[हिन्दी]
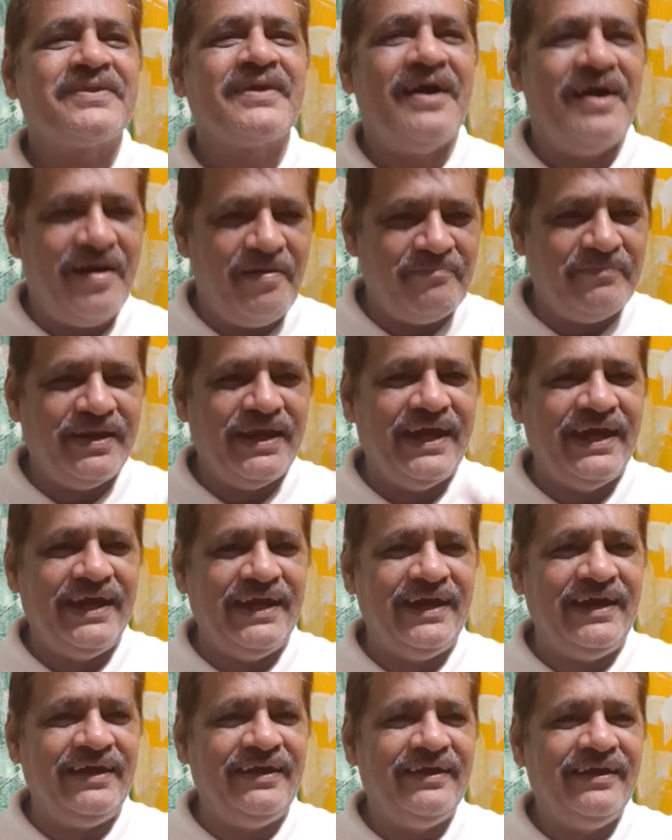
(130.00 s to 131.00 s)
हमने
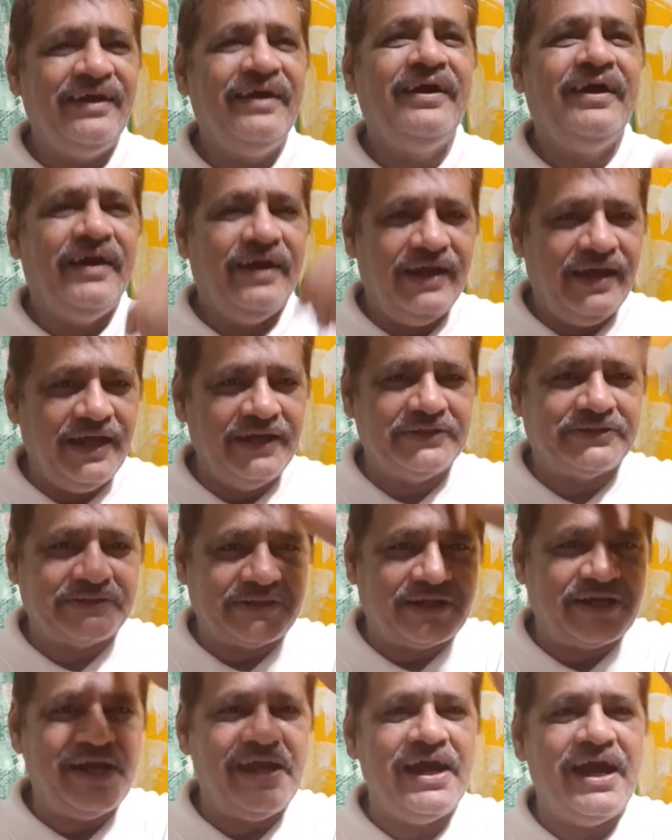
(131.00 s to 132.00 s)
इश्क
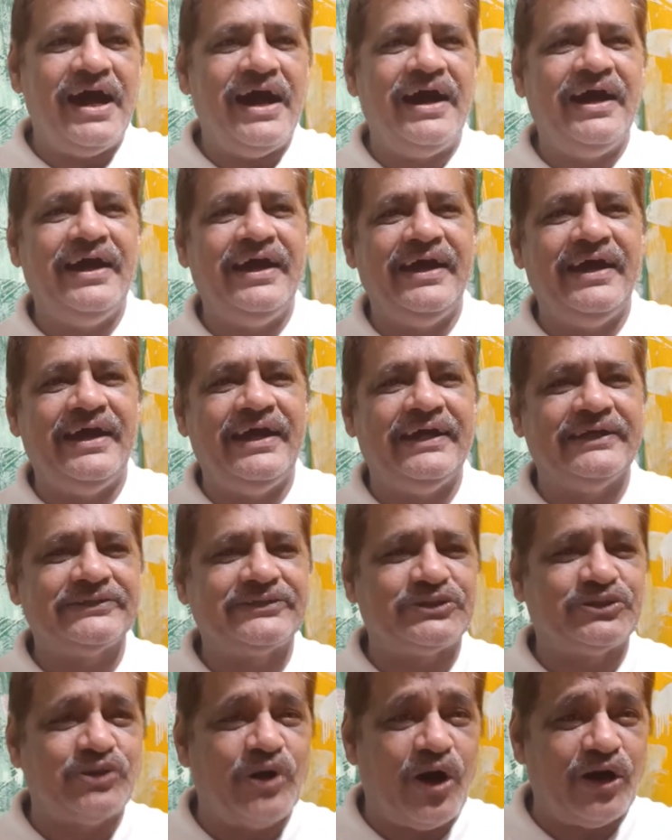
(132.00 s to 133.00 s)
किया है
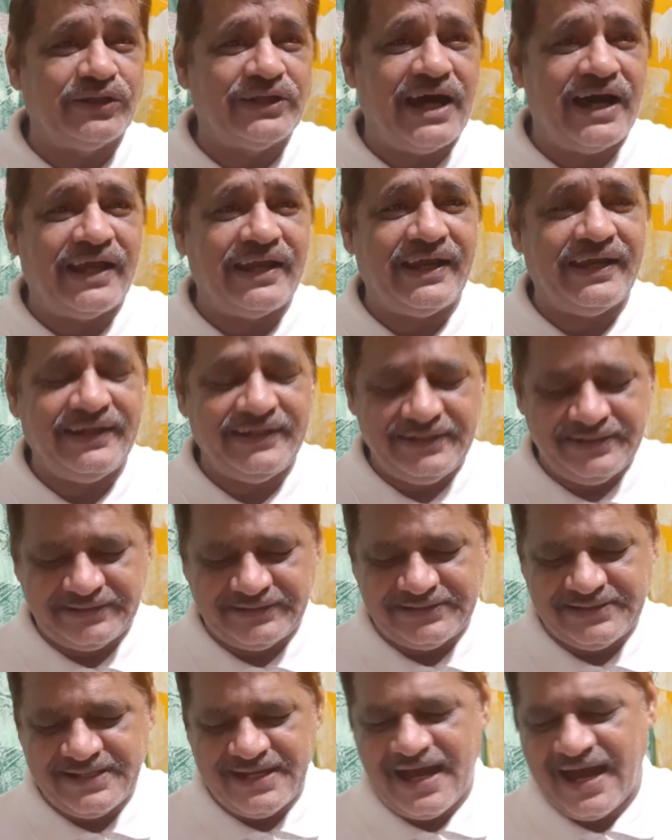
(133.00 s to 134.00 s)
सौदा नहीं
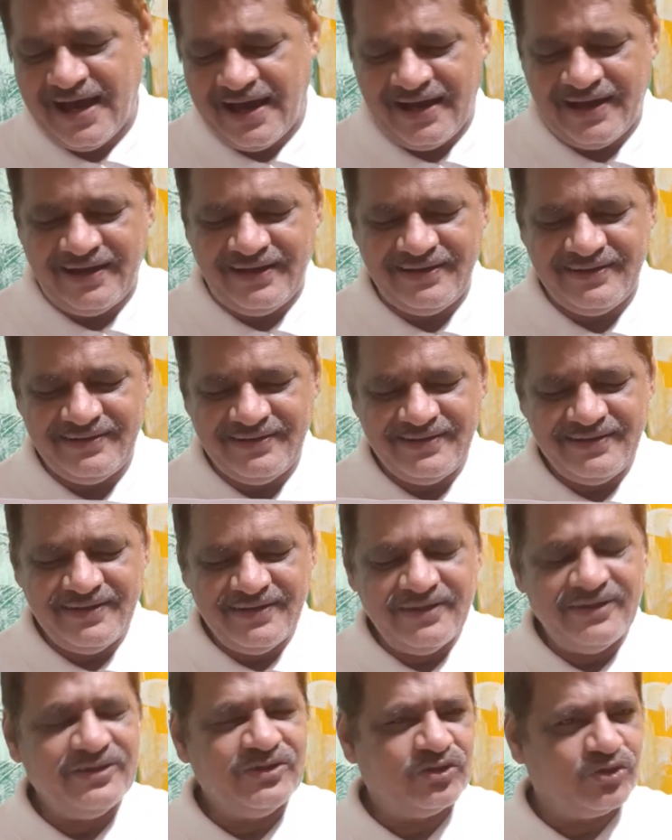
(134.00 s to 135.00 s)
किया
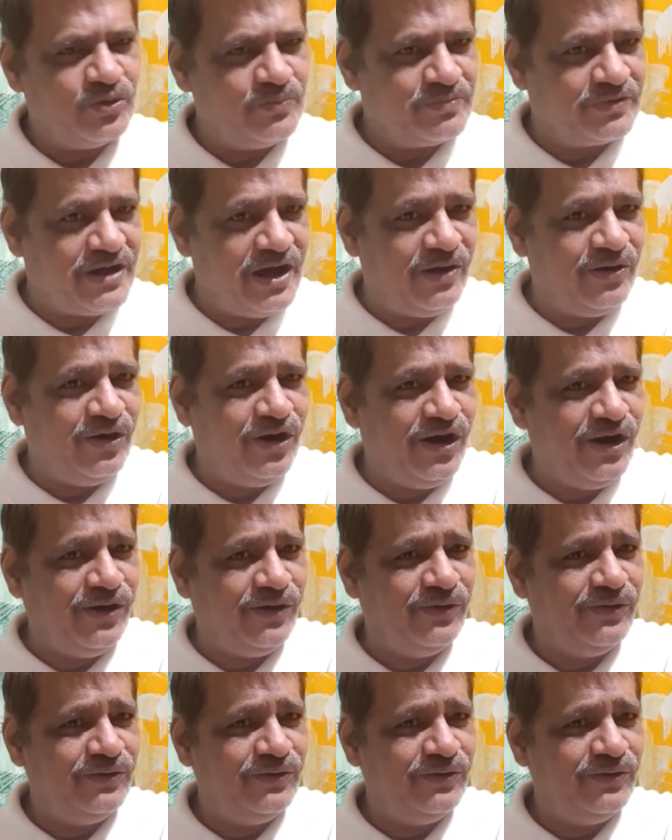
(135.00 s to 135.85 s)
तुम कहो